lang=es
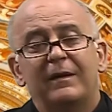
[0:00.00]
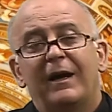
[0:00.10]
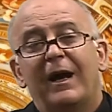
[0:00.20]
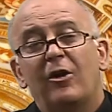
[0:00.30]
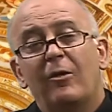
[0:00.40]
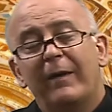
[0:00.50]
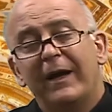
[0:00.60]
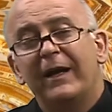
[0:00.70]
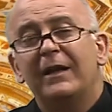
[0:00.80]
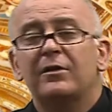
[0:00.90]
a los
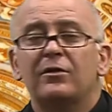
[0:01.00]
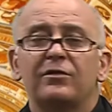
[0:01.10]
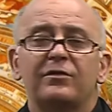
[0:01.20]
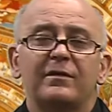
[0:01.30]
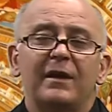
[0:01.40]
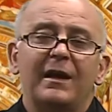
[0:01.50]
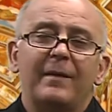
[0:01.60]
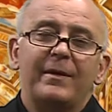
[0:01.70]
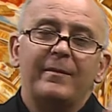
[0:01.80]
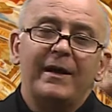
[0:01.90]
maestros en
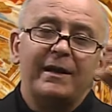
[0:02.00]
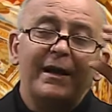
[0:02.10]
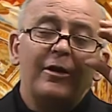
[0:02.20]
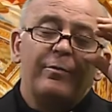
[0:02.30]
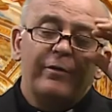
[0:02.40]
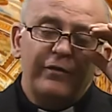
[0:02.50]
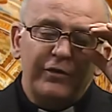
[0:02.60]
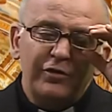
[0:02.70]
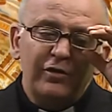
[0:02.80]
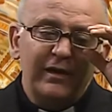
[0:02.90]
la primaria, a los
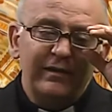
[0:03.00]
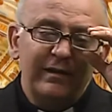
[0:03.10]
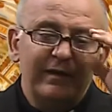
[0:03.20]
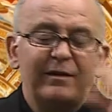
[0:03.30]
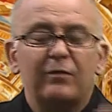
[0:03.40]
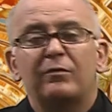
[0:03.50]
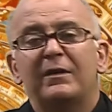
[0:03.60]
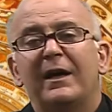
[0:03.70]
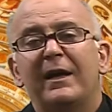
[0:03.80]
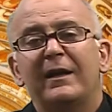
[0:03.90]
profesores en la
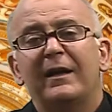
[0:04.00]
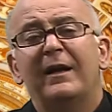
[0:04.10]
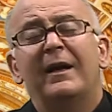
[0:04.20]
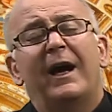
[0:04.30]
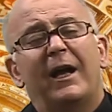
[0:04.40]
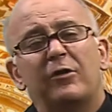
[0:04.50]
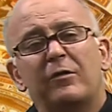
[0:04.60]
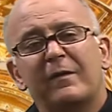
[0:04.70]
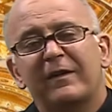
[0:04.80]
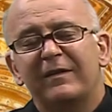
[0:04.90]
secundaria, a la
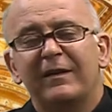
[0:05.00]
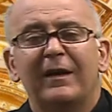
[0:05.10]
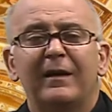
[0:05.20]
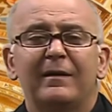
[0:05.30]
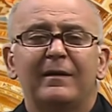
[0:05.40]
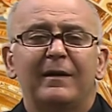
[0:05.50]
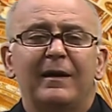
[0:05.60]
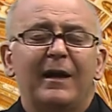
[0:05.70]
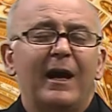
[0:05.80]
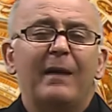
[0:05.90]
universidad.
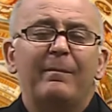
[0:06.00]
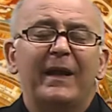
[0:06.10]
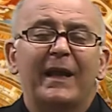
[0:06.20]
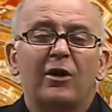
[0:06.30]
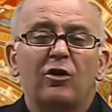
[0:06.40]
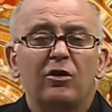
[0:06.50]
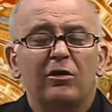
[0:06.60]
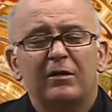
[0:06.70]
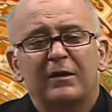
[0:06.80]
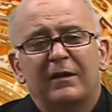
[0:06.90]
El
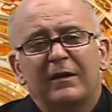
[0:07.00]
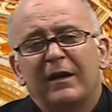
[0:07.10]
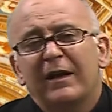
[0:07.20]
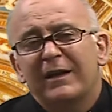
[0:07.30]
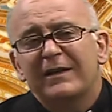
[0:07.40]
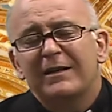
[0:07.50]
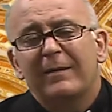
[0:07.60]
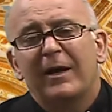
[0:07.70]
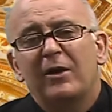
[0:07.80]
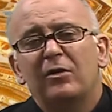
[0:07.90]
pedagogo está
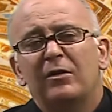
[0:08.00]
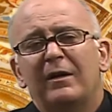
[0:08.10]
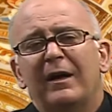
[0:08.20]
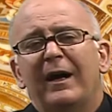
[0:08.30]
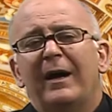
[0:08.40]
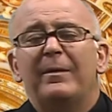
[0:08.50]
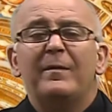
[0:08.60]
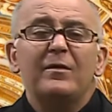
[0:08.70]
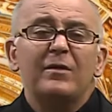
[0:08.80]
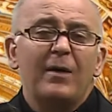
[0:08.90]
llamado a
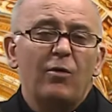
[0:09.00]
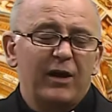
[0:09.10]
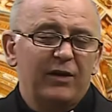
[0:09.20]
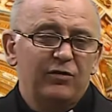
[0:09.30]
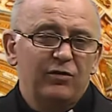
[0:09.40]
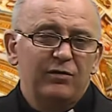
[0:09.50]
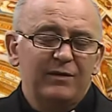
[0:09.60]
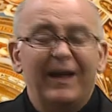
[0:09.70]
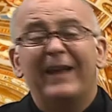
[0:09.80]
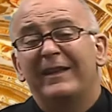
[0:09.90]
vivir una vocación
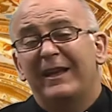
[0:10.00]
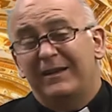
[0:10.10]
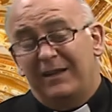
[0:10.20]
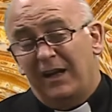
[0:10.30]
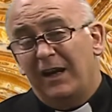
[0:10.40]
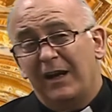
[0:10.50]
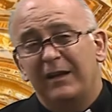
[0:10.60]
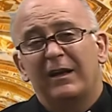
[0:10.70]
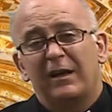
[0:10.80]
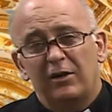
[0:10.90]
de entrega y
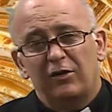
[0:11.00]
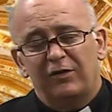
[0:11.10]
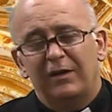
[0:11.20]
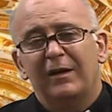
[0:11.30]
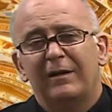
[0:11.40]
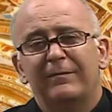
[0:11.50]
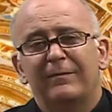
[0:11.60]
de generosidad.